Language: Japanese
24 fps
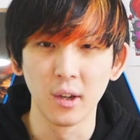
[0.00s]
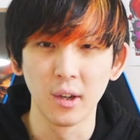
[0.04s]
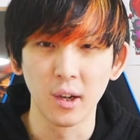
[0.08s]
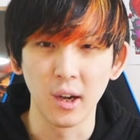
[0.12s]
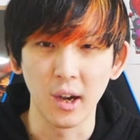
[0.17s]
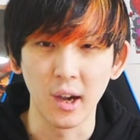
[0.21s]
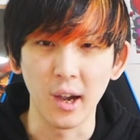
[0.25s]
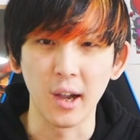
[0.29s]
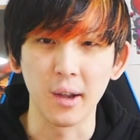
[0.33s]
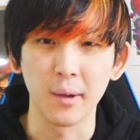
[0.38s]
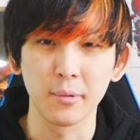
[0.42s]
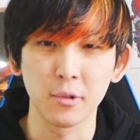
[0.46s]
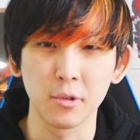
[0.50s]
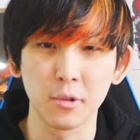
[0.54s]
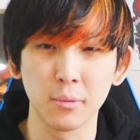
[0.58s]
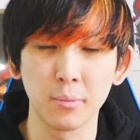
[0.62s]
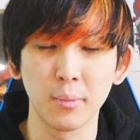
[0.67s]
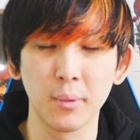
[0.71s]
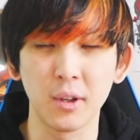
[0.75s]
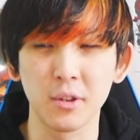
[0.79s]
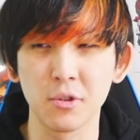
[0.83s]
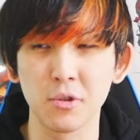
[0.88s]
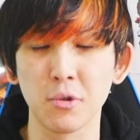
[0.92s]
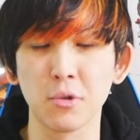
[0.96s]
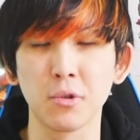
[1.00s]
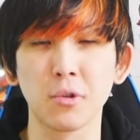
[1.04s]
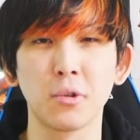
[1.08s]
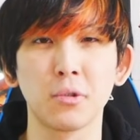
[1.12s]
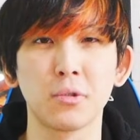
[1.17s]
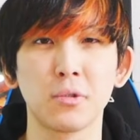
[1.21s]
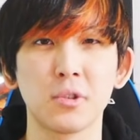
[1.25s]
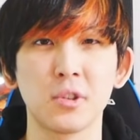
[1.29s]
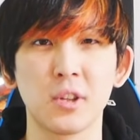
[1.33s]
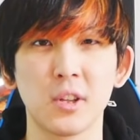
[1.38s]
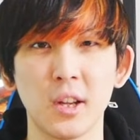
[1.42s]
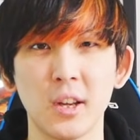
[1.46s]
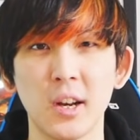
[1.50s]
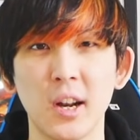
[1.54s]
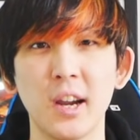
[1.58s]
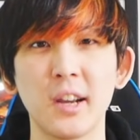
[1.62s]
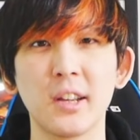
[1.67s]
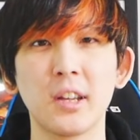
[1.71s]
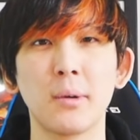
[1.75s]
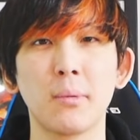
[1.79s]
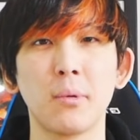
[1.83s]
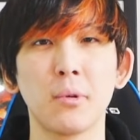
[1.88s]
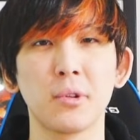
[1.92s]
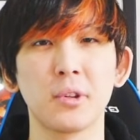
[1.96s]
はい、ちょっとまあ状況としてね、
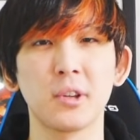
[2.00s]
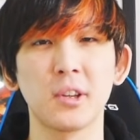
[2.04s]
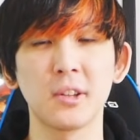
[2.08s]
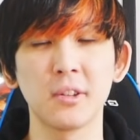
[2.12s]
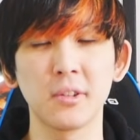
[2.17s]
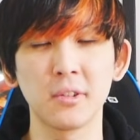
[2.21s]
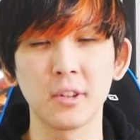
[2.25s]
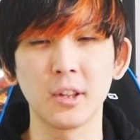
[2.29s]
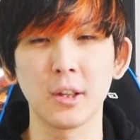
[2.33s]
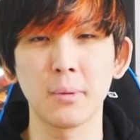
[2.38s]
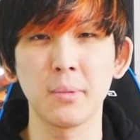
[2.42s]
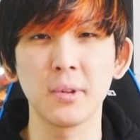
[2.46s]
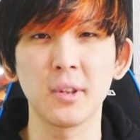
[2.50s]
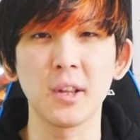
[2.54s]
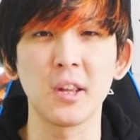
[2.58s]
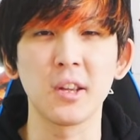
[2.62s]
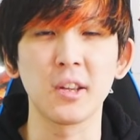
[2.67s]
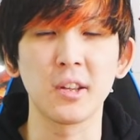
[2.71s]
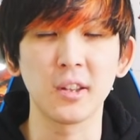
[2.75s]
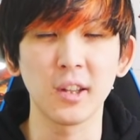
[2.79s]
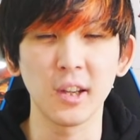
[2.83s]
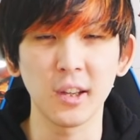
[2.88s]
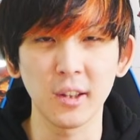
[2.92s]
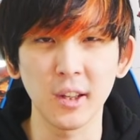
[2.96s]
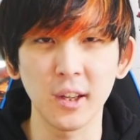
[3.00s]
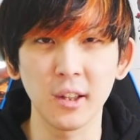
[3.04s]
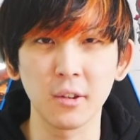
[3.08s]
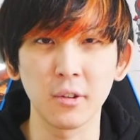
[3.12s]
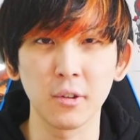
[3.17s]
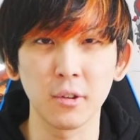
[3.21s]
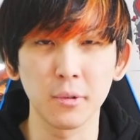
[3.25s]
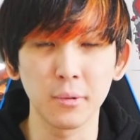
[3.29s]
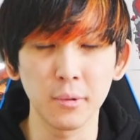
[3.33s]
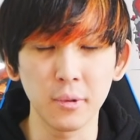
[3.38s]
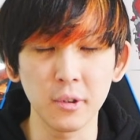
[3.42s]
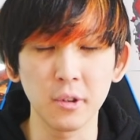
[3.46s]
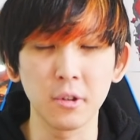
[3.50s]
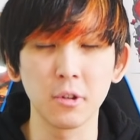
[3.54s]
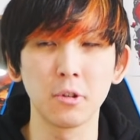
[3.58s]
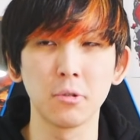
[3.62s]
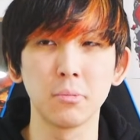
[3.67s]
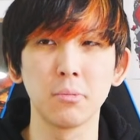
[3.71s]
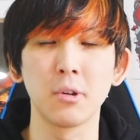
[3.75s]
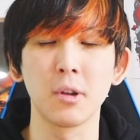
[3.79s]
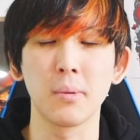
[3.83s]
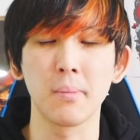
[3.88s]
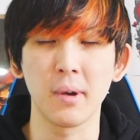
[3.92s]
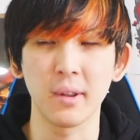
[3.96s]
来年も引き続き見ていきたいなというふうに
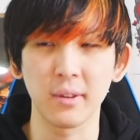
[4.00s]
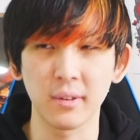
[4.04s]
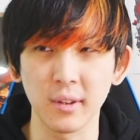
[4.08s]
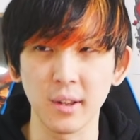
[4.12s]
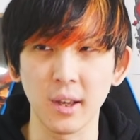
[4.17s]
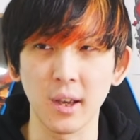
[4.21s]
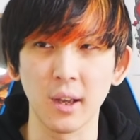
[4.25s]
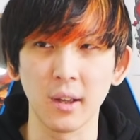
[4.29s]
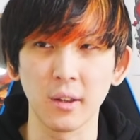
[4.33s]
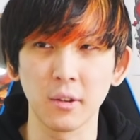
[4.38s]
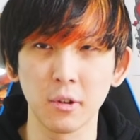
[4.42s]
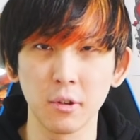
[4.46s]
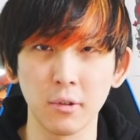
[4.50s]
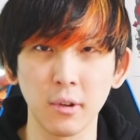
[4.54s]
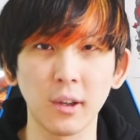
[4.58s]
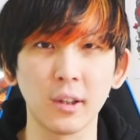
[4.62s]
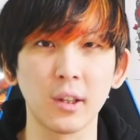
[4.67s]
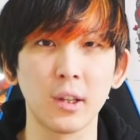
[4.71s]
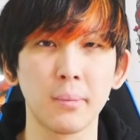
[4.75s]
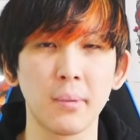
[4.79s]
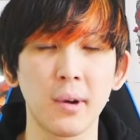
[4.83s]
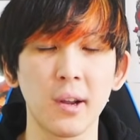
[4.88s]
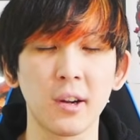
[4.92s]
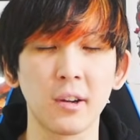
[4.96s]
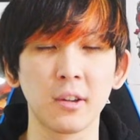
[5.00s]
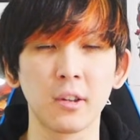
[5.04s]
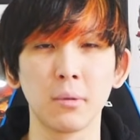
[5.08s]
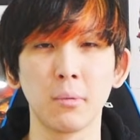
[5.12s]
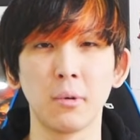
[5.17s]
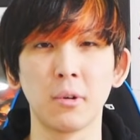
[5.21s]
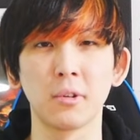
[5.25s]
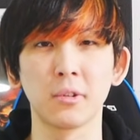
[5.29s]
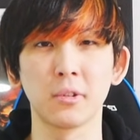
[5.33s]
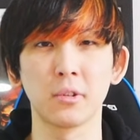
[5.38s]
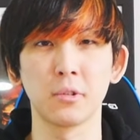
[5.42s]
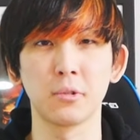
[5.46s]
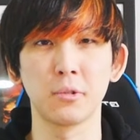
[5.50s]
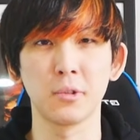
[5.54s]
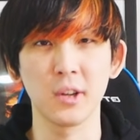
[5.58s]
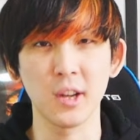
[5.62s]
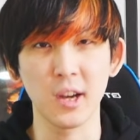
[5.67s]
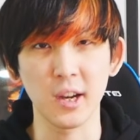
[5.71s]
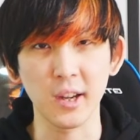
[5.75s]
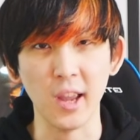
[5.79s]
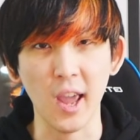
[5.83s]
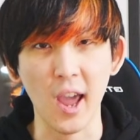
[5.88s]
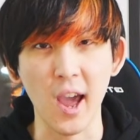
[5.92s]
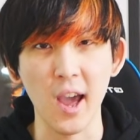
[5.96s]
思います。というわけで、まあ エックスボックス の売り
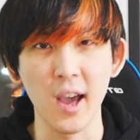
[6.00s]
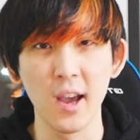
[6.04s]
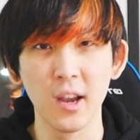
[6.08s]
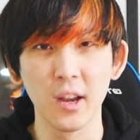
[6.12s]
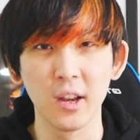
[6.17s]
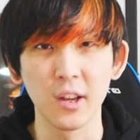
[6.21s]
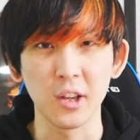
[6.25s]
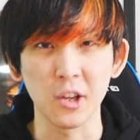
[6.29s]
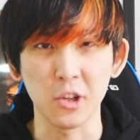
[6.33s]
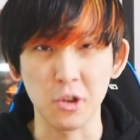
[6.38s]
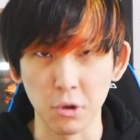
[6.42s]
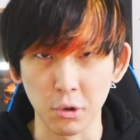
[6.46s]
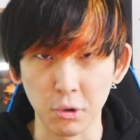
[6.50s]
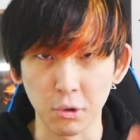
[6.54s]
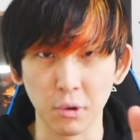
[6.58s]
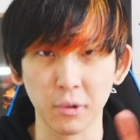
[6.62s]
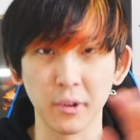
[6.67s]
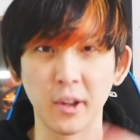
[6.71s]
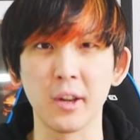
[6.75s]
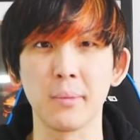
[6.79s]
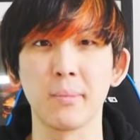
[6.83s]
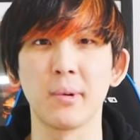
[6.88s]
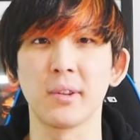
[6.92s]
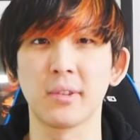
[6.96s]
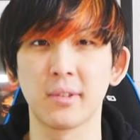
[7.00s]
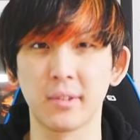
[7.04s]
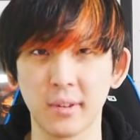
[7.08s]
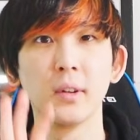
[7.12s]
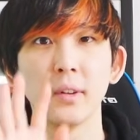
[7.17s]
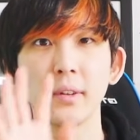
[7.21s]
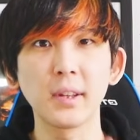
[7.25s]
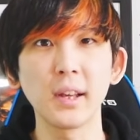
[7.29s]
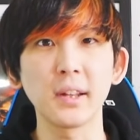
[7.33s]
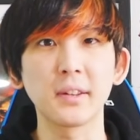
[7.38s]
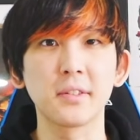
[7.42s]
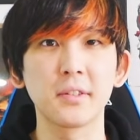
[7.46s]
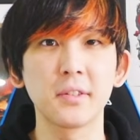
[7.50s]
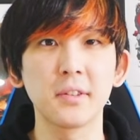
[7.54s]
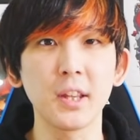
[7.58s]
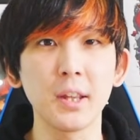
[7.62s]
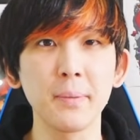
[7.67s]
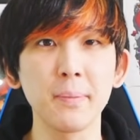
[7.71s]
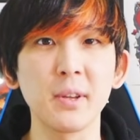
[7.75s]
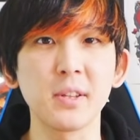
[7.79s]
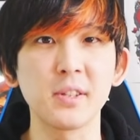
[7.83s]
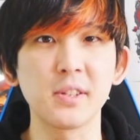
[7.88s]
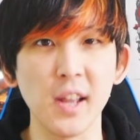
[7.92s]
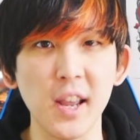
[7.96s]
上げ以上となります。さあ続
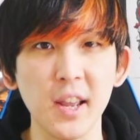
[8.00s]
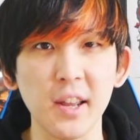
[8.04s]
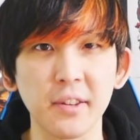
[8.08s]
きまして、